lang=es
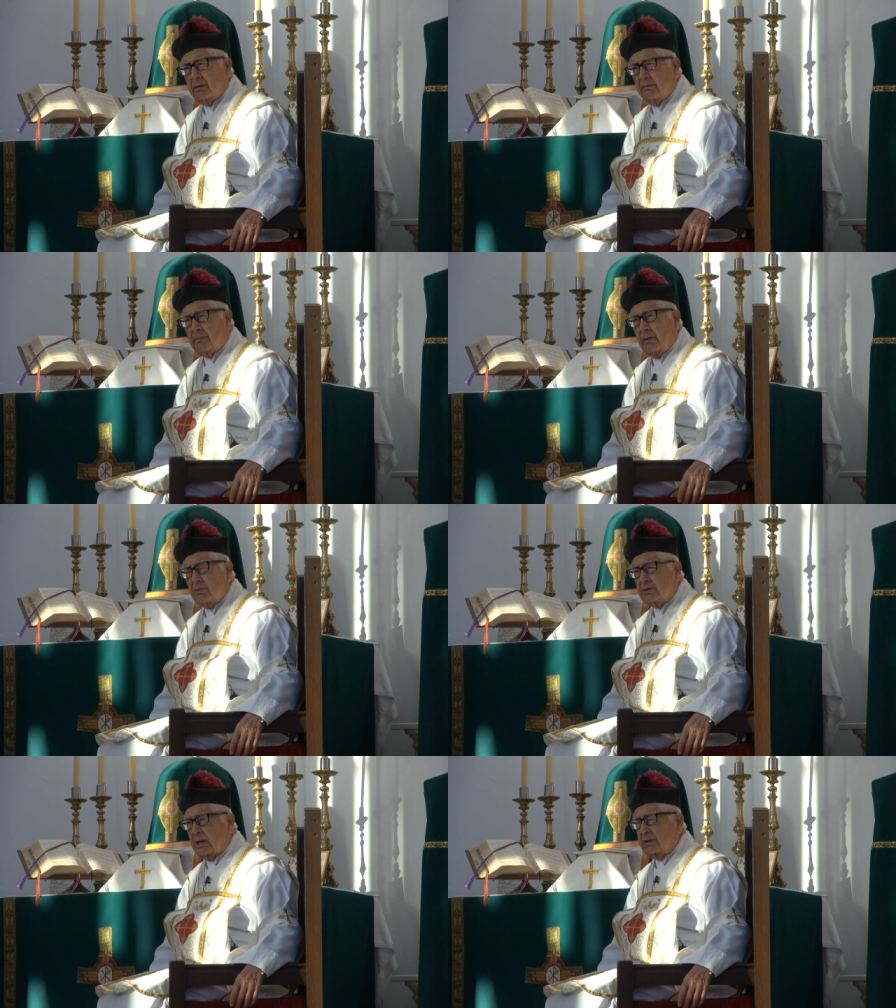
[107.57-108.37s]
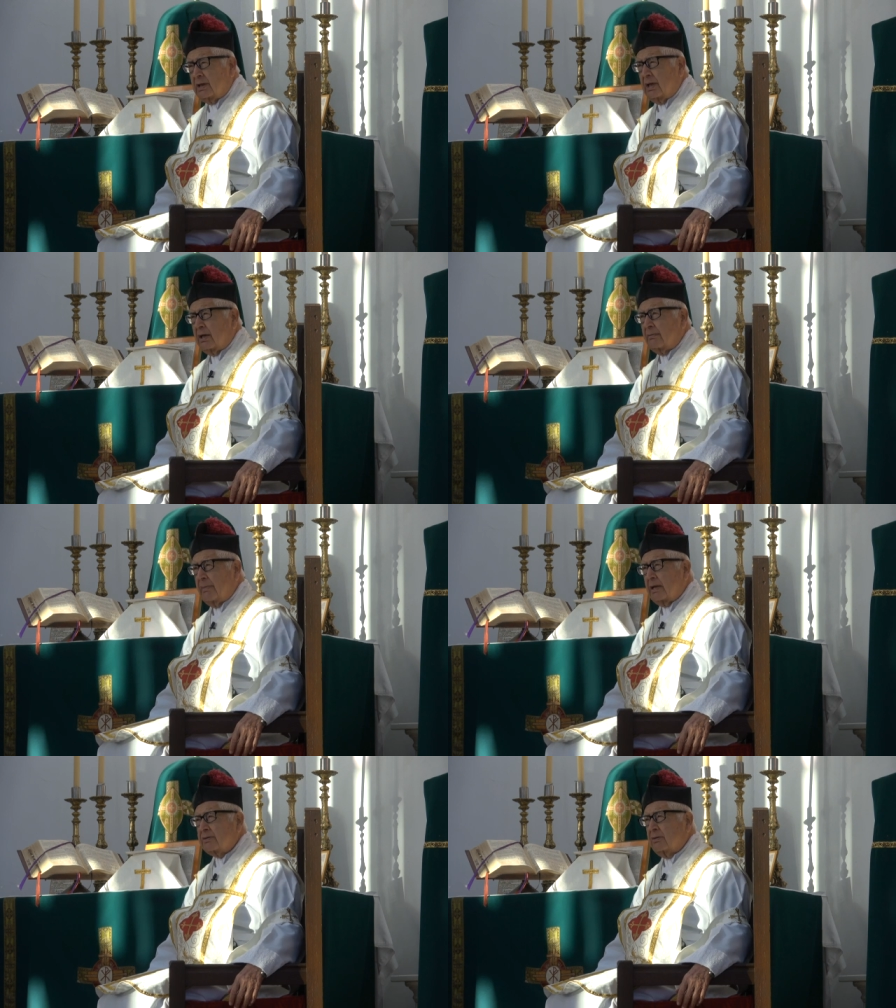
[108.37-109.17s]
vamos a tener
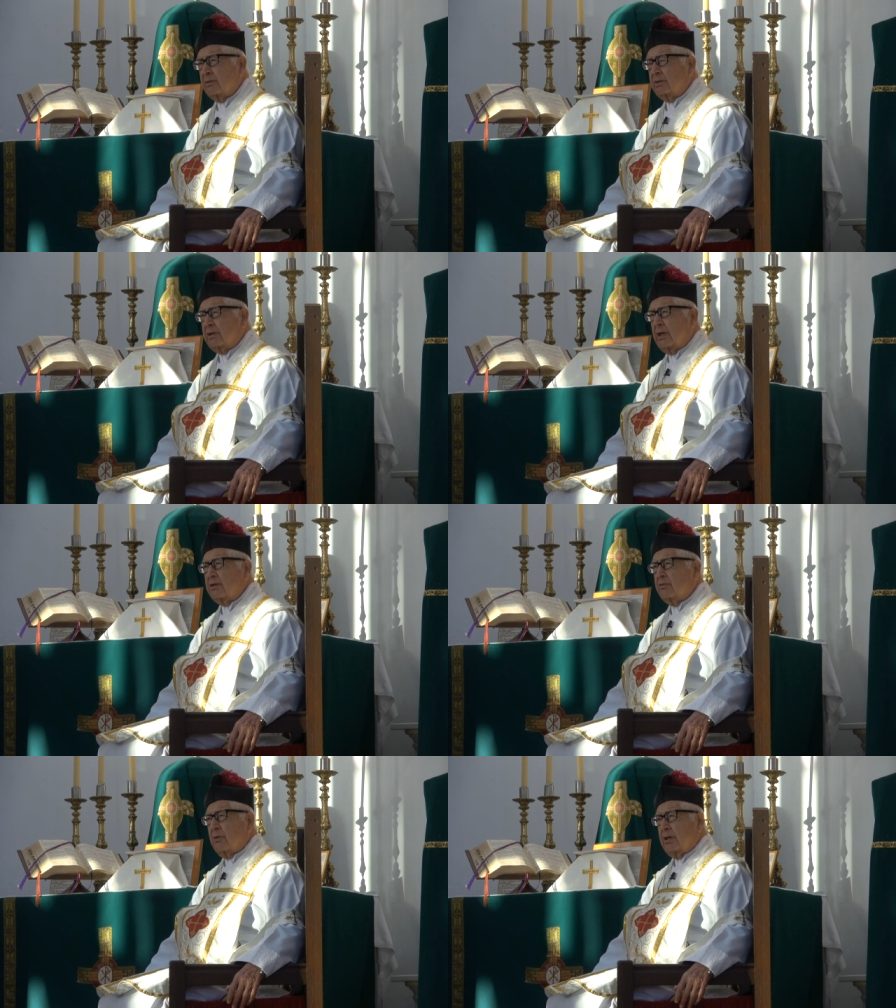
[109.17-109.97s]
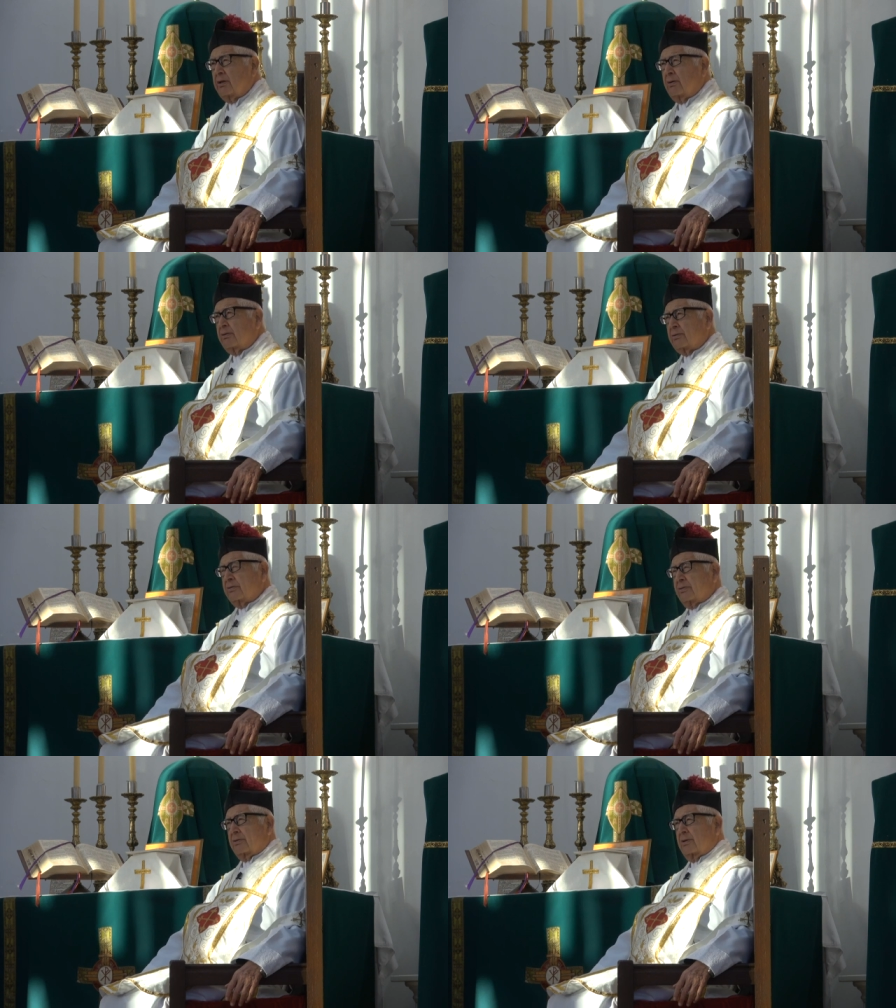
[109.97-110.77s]
más contento a
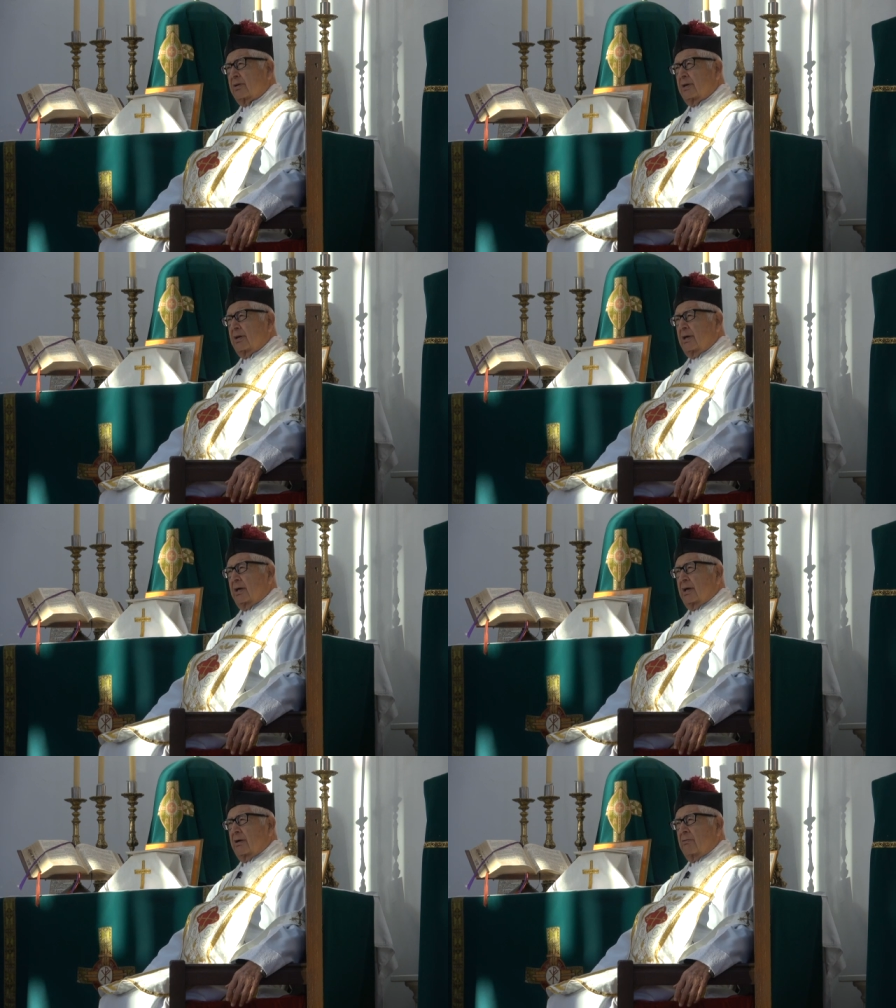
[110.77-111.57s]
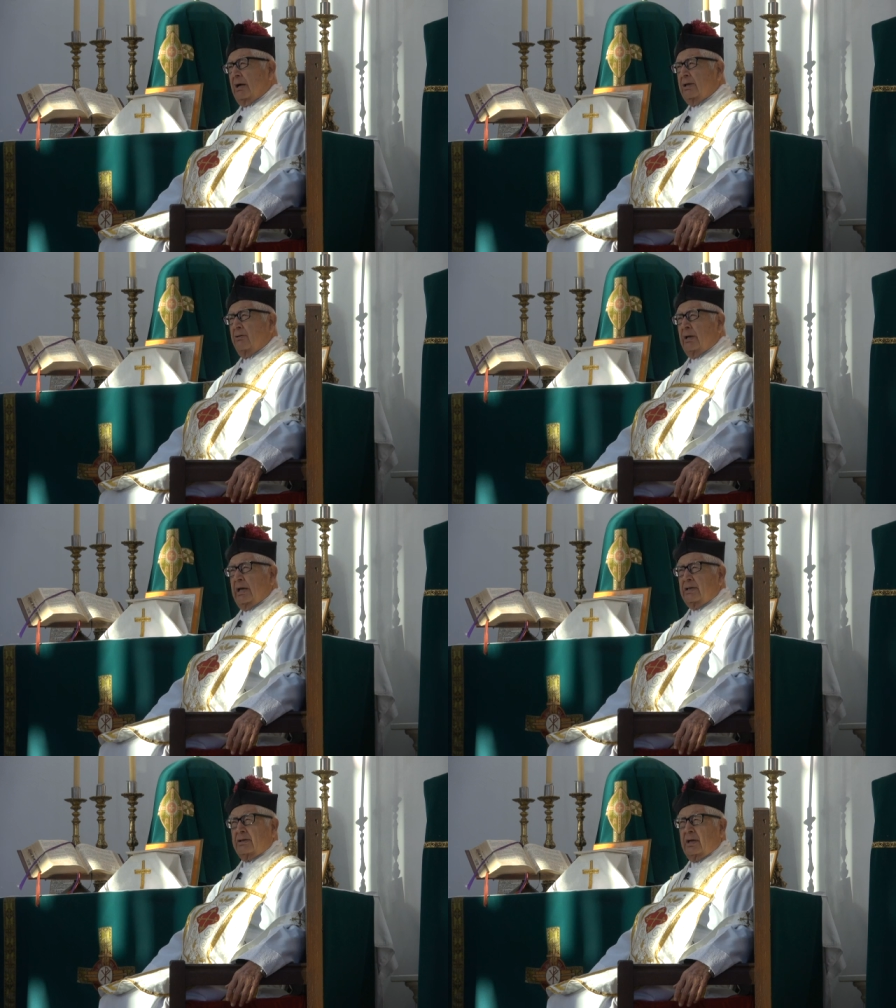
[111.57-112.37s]
Dios? Cuando le
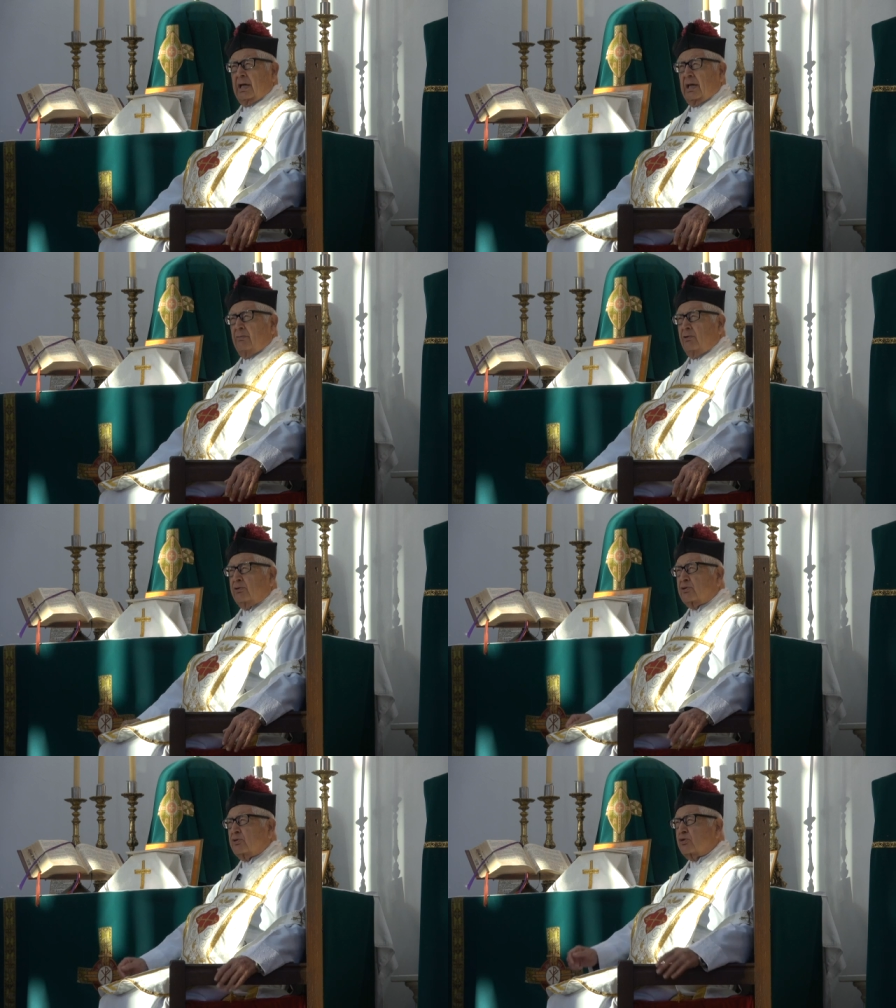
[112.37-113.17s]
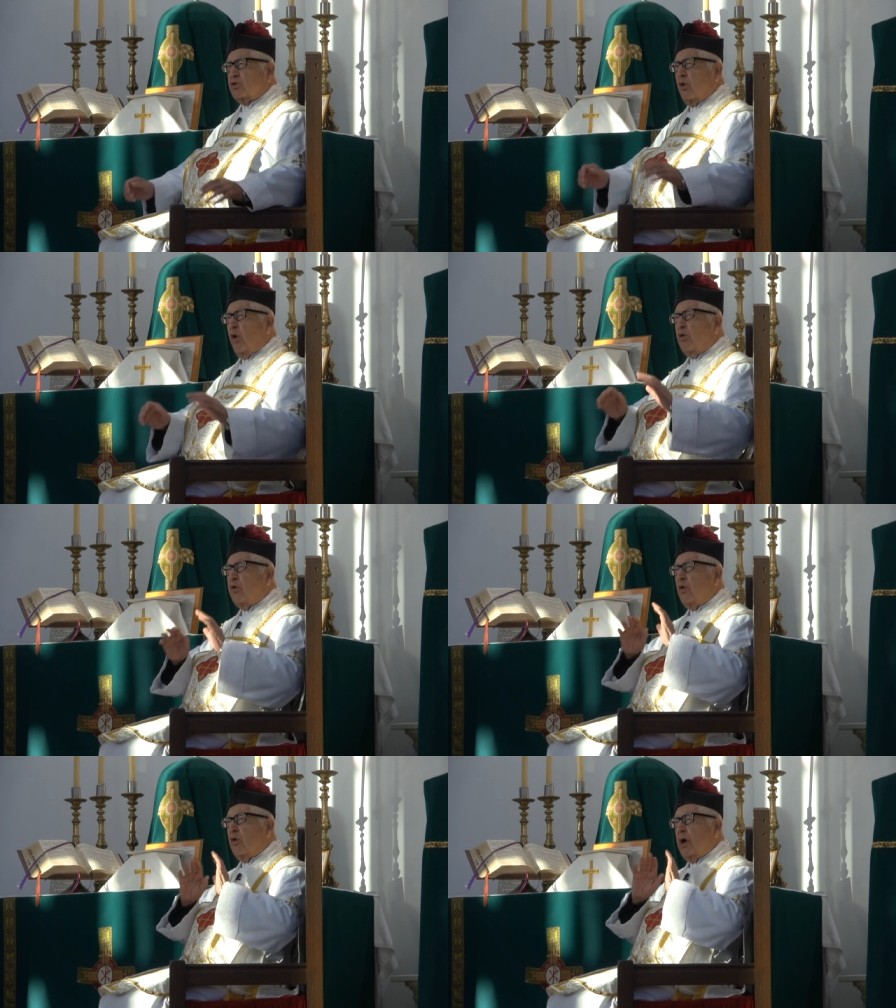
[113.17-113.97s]
entreguemos todo,